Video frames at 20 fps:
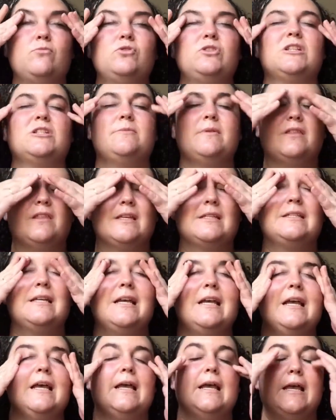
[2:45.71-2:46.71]
Muchas veces
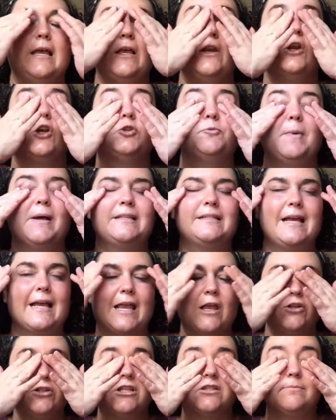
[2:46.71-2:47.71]
nos pasa
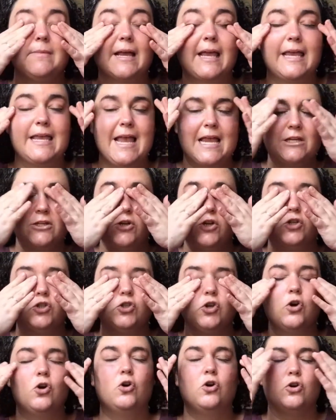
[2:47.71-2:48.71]
que os desmaquilláis
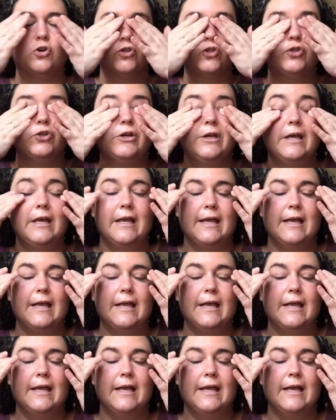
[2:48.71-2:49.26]
los ojos